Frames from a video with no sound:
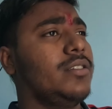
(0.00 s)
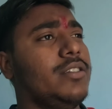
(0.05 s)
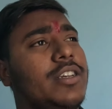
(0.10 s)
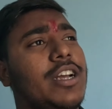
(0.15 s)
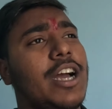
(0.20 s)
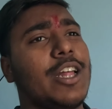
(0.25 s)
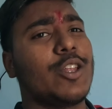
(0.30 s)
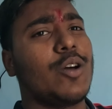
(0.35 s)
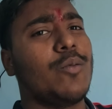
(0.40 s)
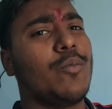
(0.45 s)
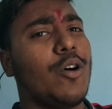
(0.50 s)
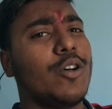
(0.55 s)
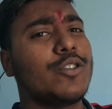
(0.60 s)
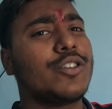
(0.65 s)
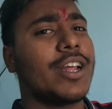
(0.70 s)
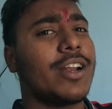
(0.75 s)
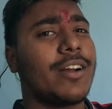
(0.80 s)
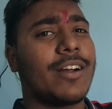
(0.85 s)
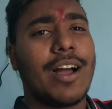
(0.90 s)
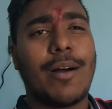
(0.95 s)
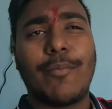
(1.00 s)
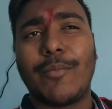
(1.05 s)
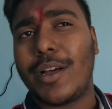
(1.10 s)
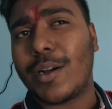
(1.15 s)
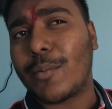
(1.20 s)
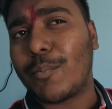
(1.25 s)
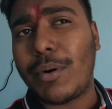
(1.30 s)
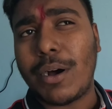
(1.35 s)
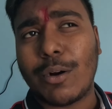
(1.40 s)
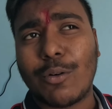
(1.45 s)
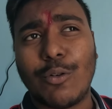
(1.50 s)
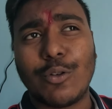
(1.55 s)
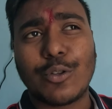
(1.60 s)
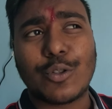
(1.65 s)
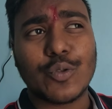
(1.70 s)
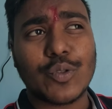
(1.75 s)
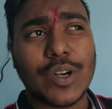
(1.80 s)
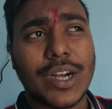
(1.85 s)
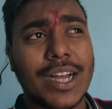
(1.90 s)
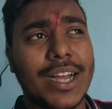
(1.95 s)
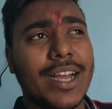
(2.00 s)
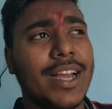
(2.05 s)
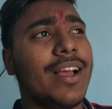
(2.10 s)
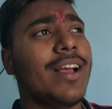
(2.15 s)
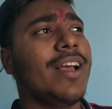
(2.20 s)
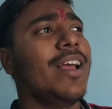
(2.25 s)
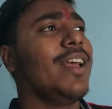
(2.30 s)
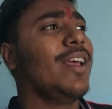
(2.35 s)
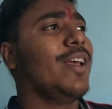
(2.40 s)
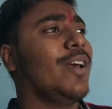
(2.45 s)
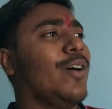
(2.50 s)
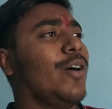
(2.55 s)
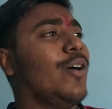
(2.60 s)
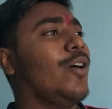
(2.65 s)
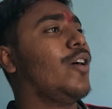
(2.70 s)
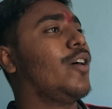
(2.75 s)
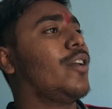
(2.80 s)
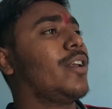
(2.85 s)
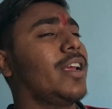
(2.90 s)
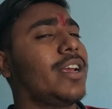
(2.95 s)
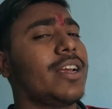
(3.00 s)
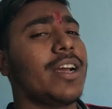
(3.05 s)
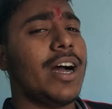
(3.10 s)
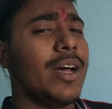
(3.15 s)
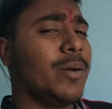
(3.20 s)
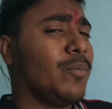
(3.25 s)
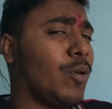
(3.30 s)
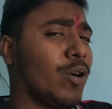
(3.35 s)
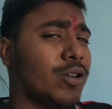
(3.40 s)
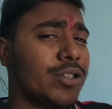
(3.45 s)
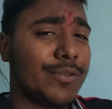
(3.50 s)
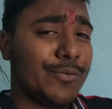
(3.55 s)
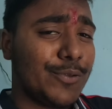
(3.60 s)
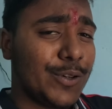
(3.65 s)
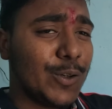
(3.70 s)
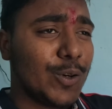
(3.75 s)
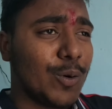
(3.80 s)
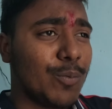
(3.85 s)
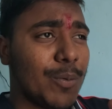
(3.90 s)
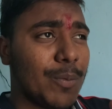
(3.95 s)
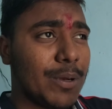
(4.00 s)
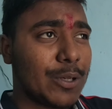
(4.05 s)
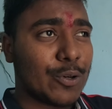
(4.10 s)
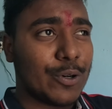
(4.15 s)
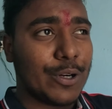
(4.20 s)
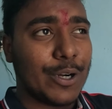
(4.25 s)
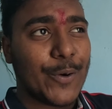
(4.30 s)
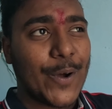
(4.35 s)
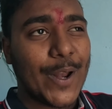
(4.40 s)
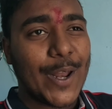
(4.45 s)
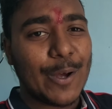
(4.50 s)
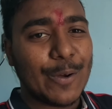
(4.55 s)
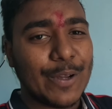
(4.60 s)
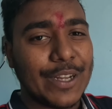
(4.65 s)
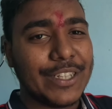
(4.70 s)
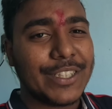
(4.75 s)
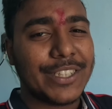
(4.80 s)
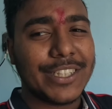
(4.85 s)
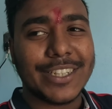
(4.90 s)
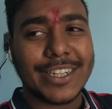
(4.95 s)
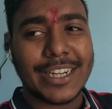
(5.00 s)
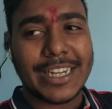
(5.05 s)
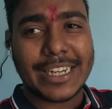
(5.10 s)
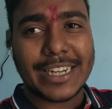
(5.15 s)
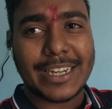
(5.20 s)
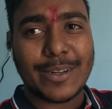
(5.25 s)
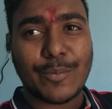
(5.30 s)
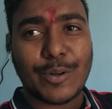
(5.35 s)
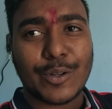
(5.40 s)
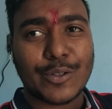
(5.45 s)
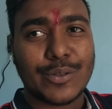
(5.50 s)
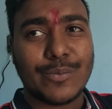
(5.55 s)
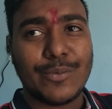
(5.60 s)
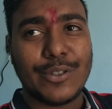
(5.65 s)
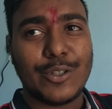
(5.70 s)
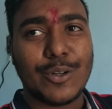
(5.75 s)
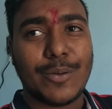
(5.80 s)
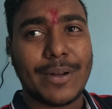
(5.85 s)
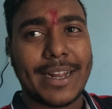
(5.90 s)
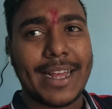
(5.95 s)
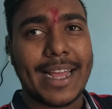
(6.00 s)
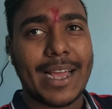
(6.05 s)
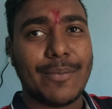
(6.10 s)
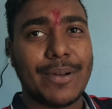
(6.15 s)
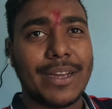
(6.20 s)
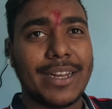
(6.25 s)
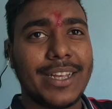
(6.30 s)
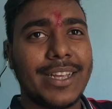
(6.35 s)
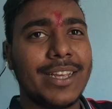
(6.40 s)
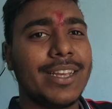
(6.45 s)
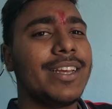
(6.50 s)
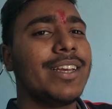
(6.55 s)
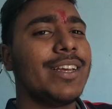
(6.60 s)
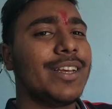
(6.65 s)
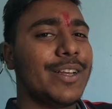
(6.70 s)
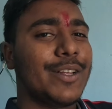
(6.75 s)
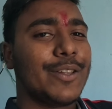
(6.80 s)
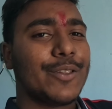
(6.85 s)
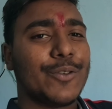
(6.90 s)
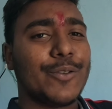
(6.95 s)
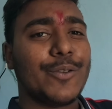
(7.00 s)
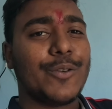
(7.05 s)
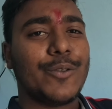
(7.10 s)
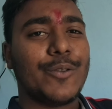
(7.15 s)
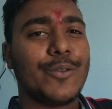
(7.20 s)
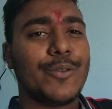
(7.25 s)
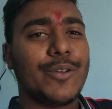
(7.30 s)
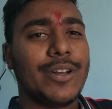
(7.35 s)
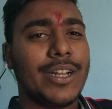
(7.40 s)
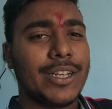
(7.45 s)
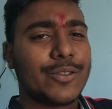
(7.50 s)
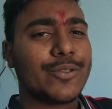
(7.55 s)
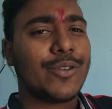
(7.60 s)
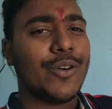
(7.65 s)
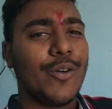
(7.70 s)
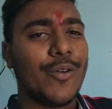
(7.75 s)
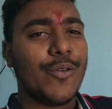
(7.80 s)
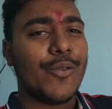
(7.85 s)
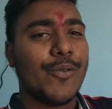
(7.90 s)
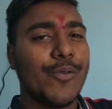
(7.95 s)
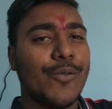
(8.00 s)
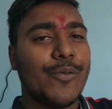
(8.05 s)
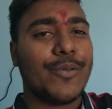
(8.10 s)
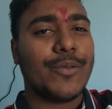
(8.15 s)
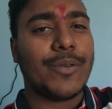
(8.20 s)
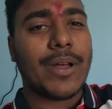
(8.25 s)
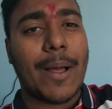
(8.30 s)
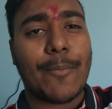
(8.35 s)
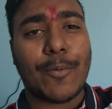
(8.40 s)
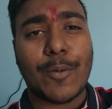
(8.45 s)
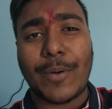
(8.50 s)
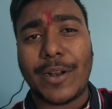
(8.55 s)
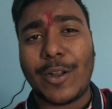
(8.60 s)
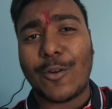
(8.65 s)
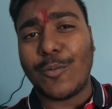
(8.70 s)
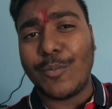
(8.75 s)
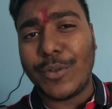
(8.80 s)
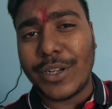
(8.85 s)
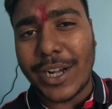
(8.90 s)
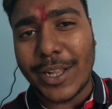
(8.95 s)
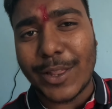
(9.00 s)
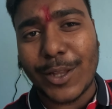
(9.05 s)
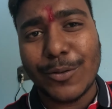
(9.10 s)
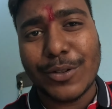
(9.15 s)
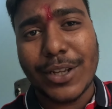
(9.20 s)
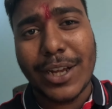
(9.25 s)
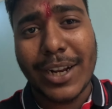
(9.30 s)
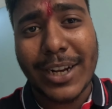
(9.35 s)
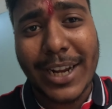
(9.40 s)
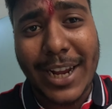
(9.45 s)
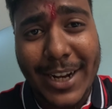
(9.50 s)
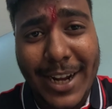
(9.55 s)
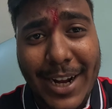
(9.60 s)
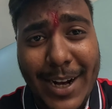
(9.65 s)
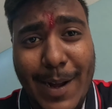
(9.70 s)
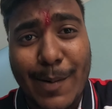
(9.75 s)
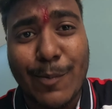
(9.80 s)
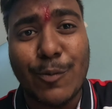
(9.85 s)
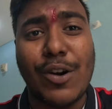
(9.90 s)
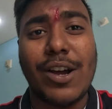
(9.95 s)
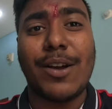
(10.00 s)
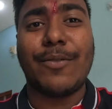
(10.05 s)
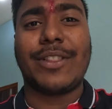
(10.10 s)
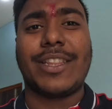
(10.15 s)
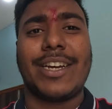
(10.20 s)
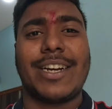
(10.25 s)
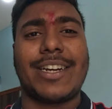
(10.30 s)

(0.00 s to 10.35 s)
दिखाता हूँ बहुत सारा काम लगभग हो चुका है और एक अनबॉक्सिंग वीडियो भी मैं छोड़ने वाला हूँ एसी का एक अनबॉक्सिंग वीडियो बनाया मैंने तो लेट्स गो आपको पहले रूम दिखाता हूँ सारा क्या क्या काम हुआ है अभी